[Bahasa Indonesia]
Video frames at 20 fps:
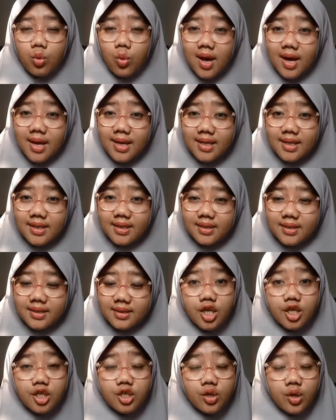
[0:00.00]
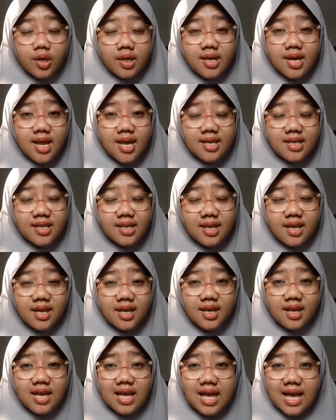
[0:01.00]
Kuwait,
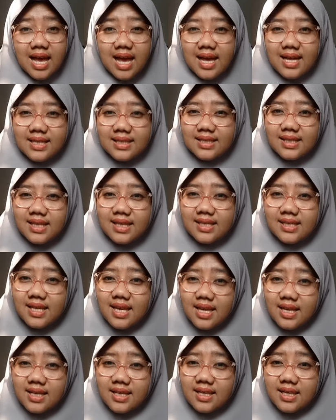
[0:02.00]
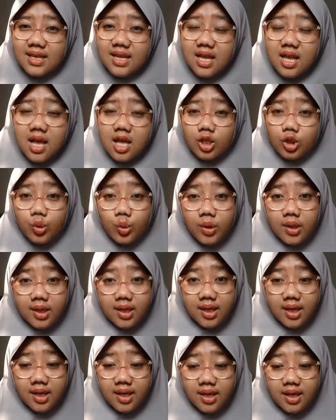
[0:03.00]
Yordania, Aljazair,
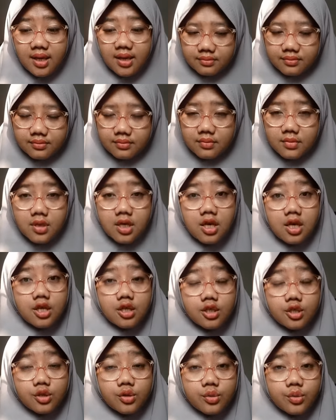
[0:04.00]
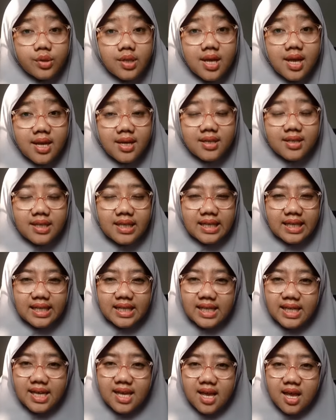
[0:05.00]
Turki, Sudan,
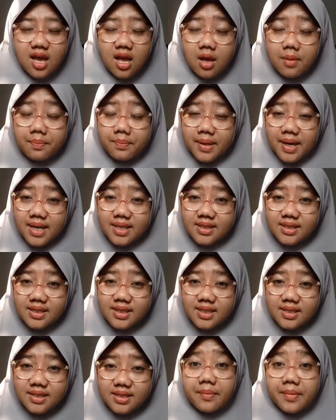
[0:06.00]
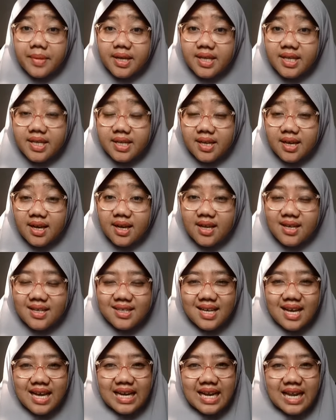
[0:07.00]
India, Prancis, Amerika,
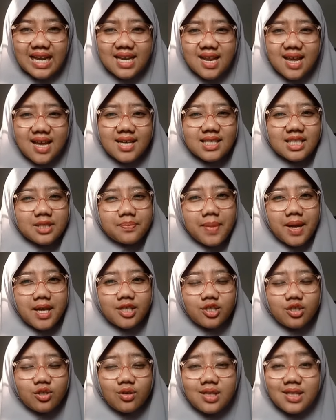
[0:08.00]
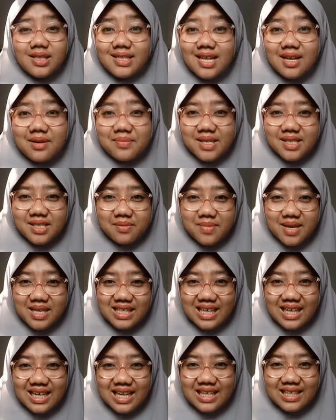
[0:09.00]
Kanada, Spanyol, dan masih
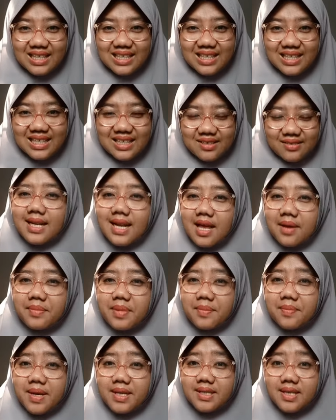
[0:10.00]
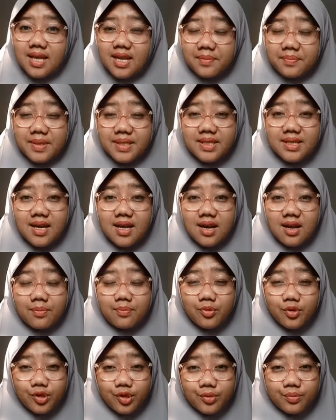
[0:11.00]
banyak lagi. Setelah bebas dari penjara
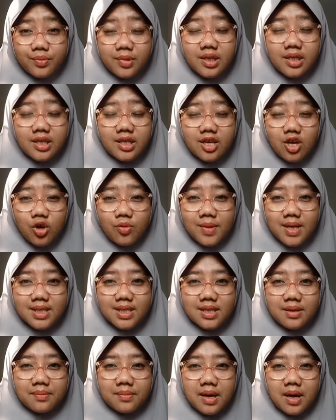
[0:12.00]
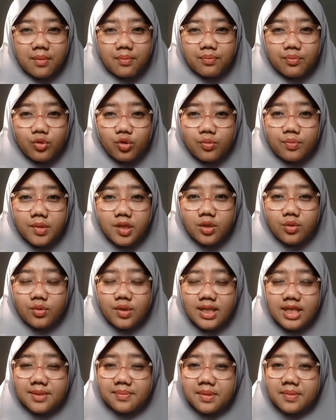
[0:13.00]
pun, beliau masih mampu
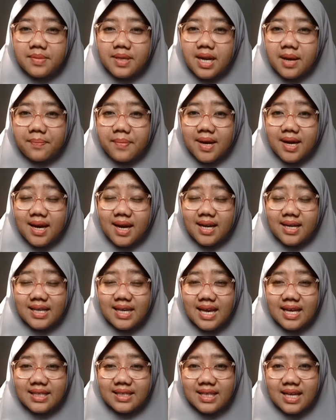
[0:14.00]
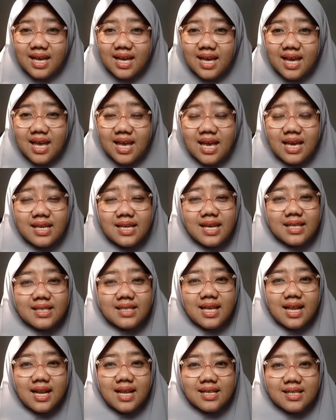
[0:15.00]
menulis beberapa karyanya yang
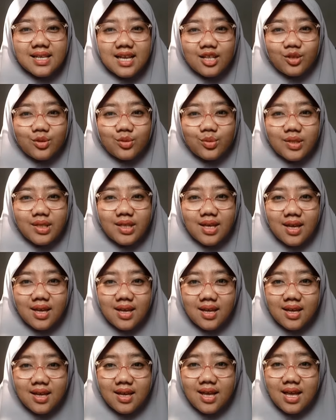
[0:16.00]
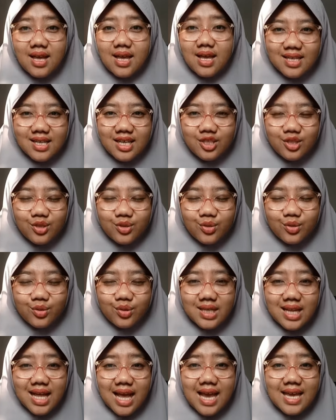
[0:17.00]
salah satunya dengan
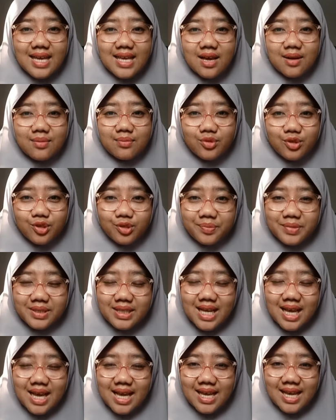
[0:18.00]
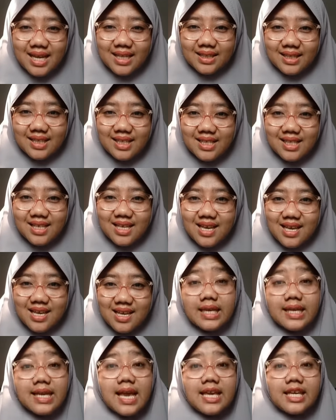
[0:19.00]
judul Ayamun Min Hayati,
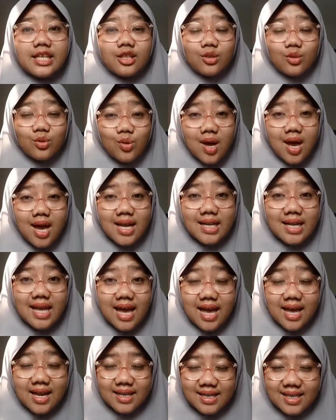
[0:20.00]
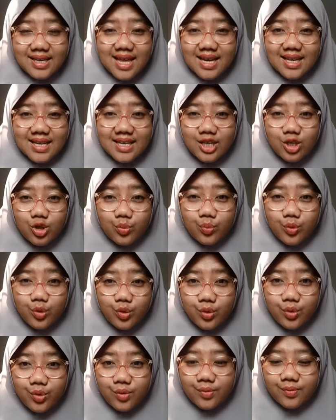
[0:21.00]
yaitu Hari-Hari dari
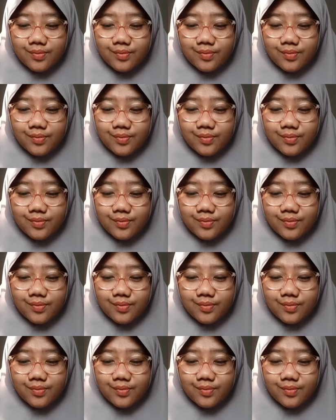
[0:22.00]
Hidupku.